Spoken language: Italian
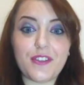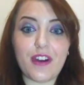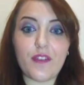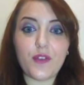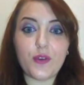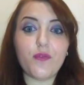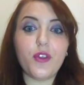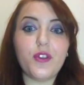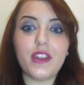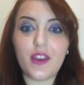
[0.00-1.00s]
farvi un
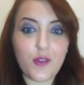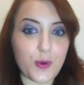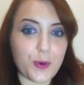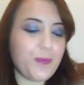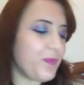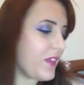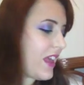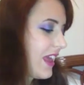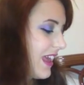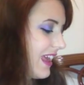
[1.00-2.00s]
video di review
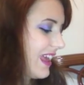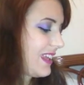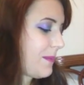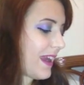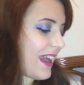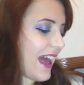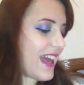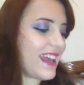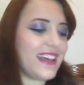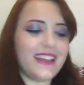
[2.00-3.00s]
e di
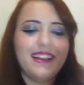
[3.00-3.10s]
parlare